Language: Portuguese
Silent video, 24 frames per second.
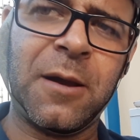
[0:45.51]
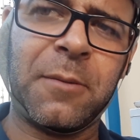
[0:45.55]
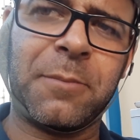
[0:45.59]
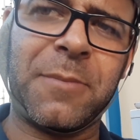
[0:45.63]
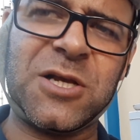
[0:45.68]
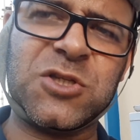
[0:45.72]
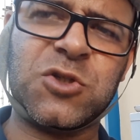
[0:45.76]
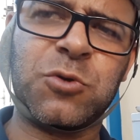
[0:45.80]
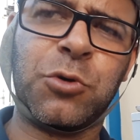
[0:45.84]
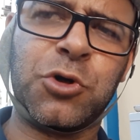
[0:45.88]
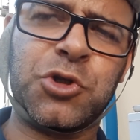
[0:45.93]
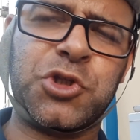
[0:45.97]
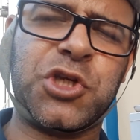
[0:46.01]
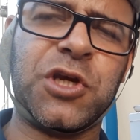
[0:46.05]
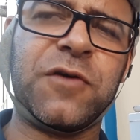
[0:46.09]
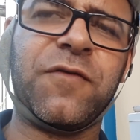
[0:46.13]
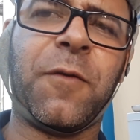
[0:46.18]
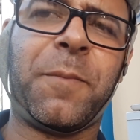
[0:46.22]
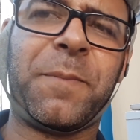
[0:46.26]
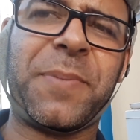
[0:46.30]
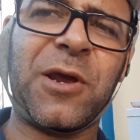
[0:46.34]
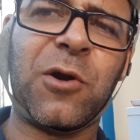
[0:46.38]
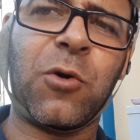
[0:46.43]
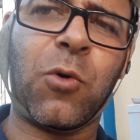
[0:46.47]
Mas o
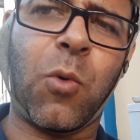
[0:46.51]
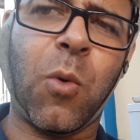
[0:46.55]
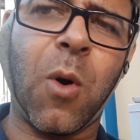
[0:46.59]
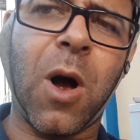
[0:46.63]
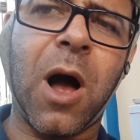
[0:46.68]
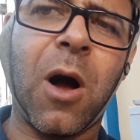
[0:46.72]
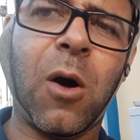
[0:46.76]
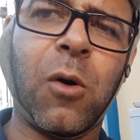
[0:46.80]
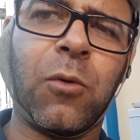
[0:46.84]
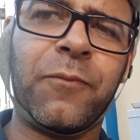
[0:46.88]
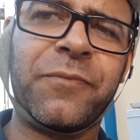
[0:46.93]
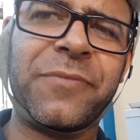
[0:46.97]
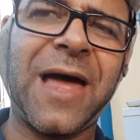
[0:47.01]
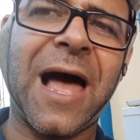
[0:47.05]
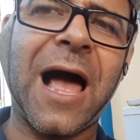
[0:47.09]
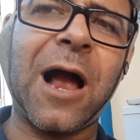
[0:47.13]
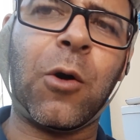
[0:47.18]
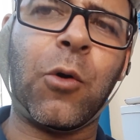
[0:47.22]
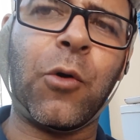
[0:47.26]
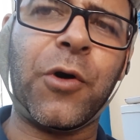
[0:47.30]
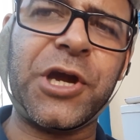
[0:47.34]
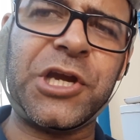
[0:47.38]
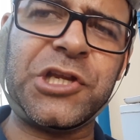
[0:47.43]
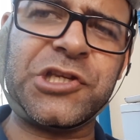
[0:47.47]
motivo pelo qual
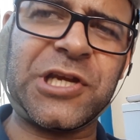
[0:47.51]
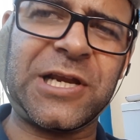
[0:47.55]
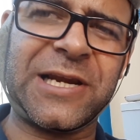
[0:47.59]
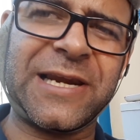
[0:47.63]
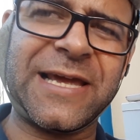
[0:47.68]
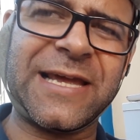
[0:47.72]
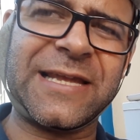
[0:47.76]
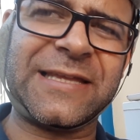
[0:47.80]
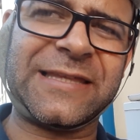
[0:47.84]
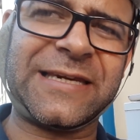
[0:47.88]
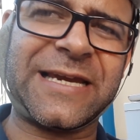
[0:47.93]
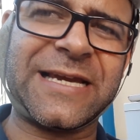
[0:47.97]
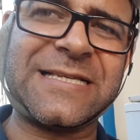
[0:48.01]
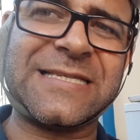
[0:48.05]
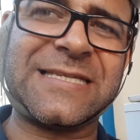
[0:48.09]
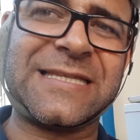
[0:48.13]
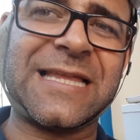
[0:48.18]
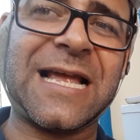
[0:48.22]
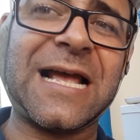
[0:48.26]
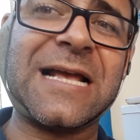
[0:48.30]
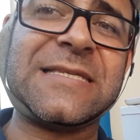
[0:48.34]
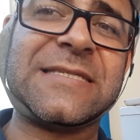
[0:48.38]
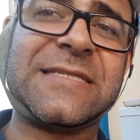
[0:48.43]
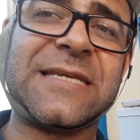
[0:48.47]
a corrente elétrica
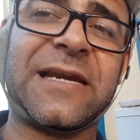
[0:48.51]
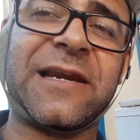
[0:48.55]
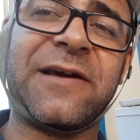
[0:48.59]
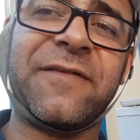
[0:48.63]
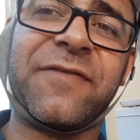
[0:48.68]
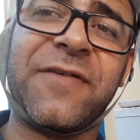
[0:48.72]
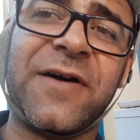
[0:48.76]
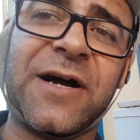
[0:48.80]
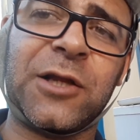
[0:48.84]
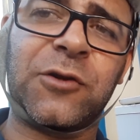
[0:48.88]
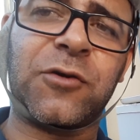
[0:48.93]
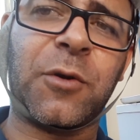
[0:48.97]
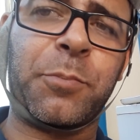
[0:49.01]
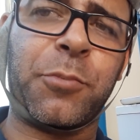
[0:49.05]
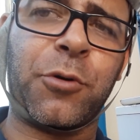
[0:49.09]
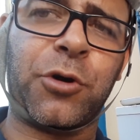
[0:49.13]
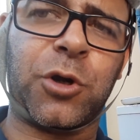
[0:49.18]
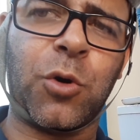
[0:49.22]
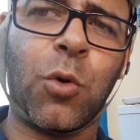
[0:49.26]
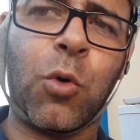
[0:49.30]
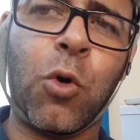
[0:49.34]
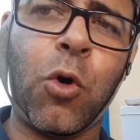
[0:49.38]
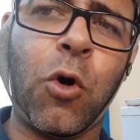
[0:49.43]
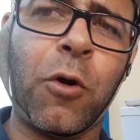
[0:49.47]
está se elevando é
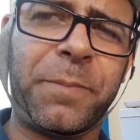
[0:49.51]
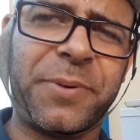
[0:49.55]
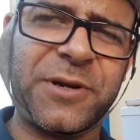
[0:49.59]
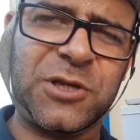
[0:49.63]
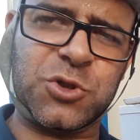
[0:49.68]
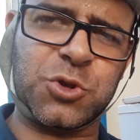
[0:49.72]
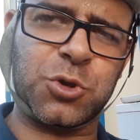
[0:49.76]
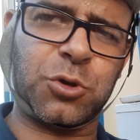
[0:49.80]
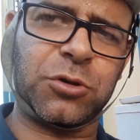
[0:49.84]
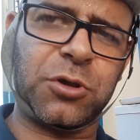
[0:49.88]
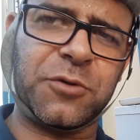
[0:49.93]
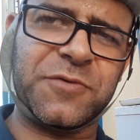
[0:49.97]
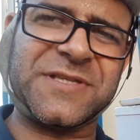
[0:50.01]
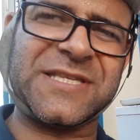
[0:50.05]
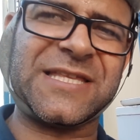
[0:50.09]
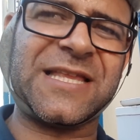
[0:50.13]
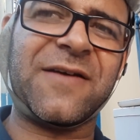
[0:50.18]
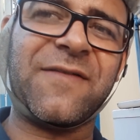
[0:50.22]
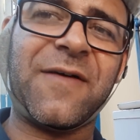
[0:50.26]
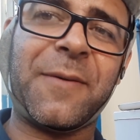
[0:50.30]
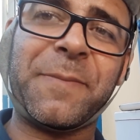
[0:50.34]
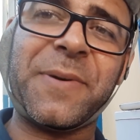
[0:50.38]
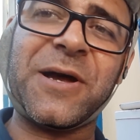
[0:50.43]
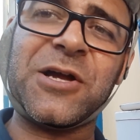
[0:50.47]
porque o compressor não
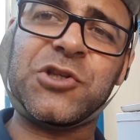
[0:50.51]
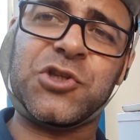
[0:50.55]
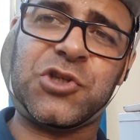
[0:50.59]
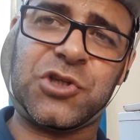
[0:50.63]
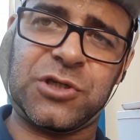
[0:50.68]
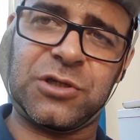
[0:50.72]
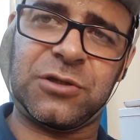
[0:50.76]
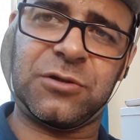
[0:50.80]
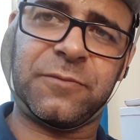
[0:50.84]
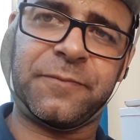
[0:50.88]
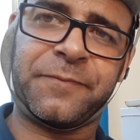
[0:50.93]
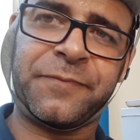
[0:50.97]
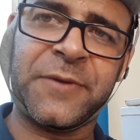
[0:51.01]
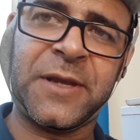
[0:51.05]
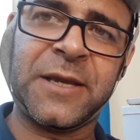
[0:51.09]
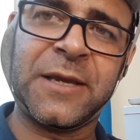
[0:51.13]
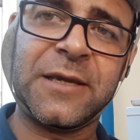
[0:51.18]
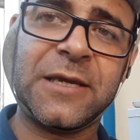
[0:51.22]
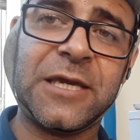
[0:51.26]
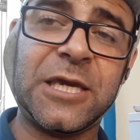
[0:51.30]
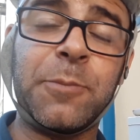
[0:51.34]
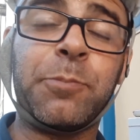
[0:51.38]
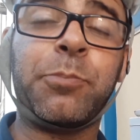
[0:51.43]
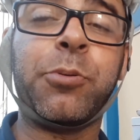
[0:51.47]
estava partindo.
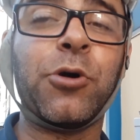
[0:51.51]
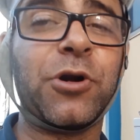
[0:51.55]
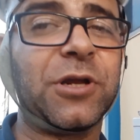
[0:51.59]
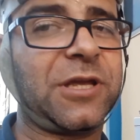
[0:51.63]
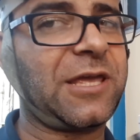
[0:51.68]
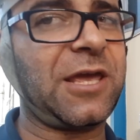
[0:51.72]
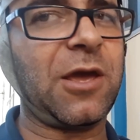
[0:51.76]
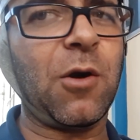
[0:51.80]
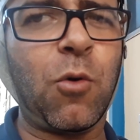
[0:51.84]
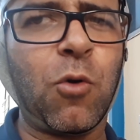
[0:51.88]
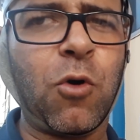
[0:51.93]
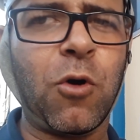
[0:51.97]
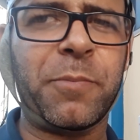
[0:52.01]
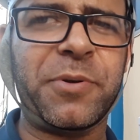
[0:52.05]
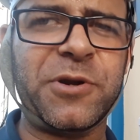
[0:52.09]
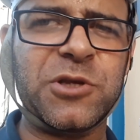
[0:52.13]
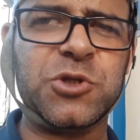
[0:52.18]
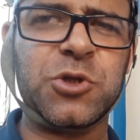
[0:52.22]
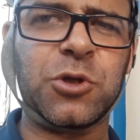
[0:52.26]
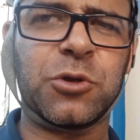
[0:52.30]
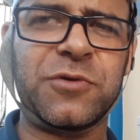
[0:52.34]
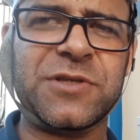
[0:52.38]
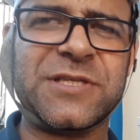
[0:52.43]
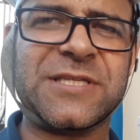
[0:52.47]
E por que o
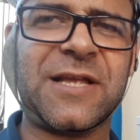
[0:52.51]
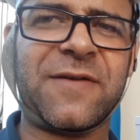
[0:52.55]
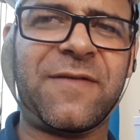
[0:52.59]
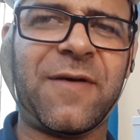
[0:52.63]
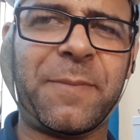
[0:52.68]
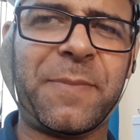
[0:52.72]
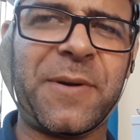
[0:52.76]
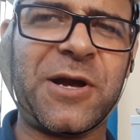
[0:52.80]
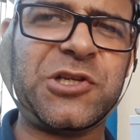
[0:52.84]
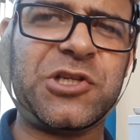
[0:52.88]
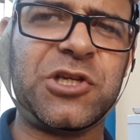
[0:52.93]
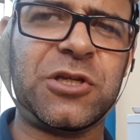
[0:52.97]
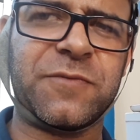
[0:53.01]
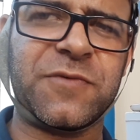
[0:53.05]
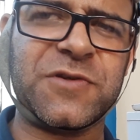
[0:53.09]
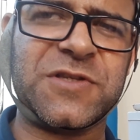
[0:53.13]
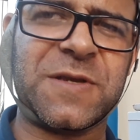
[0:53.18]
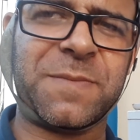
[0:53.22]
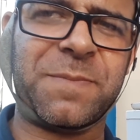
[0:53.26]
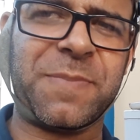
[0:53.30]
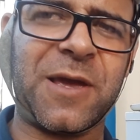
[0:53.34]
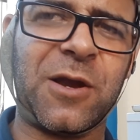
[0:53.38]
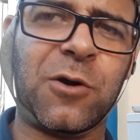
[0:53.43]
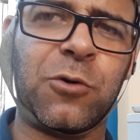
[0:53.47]
compressor não estava partindo,
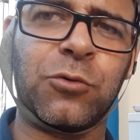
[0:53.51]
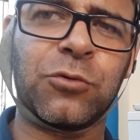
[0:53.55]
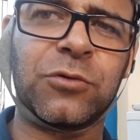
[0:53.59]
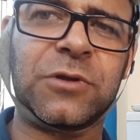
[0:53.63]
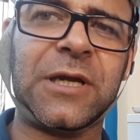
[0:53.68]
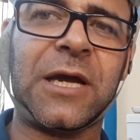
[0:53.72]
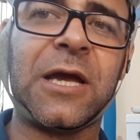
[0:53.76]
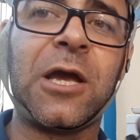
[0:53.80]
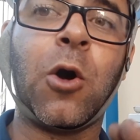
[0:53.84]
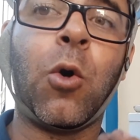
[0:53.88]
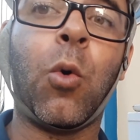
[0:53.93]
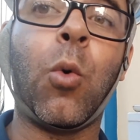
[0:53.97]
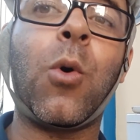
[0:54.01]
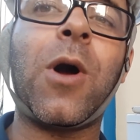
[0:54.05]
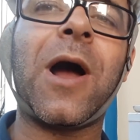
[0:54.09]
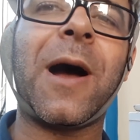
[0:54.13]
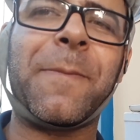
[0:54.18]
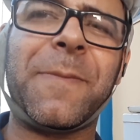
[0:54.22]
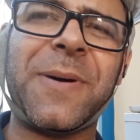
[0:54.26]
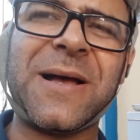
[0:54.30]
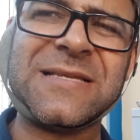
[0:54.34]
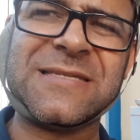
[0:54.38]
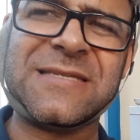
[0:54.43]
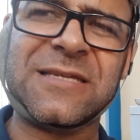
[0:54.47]
você pergunta? O
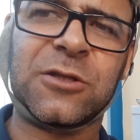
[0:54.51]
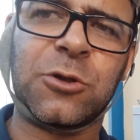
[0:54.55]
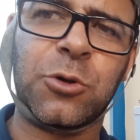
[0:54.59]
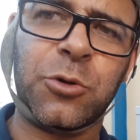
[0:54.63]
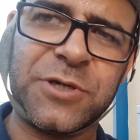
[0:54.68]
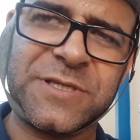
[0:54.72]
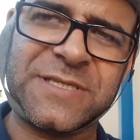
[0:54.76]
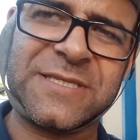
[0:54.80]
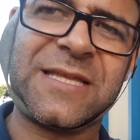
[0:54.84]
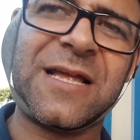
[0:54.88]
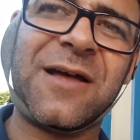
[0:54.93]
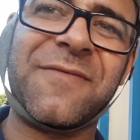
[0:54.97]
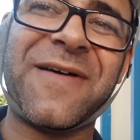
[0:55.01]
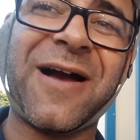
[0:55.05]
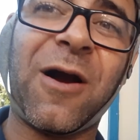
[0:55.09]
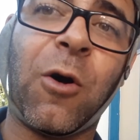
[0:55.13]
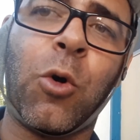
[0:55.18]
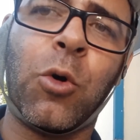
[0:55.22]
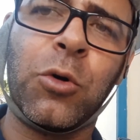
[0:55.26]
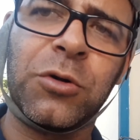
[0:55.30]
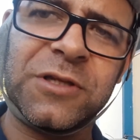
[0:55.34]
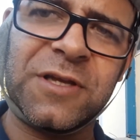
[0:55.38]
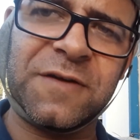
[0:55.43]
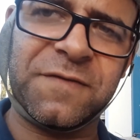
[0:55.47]
capacitor estava
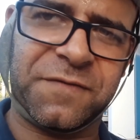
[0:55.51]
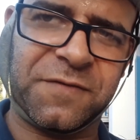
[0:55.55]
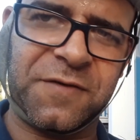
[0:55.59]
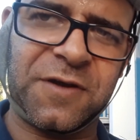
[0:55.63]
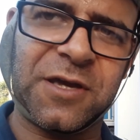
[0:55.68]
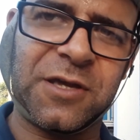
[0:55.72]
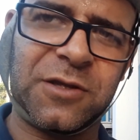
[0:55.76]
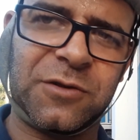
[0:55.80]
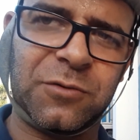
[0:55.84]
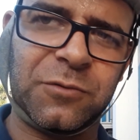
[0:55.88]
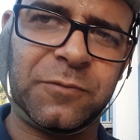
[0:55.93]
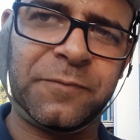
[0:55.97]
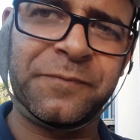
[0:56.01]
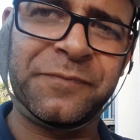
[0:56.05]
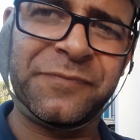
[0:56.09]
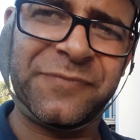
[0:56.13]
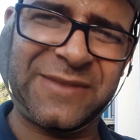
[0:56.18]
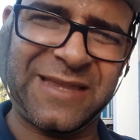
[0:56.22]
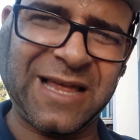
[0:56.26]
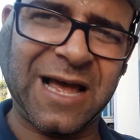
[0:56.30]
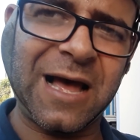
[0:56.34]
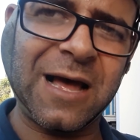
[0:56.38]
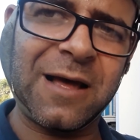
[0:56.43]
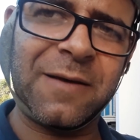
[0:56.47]
com defeito,
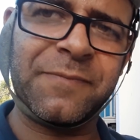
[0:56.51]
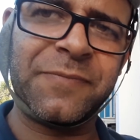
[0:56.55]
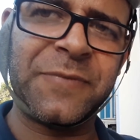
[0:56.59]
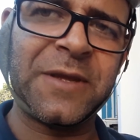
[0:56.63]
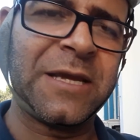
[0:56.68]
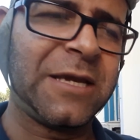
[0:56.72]
tá?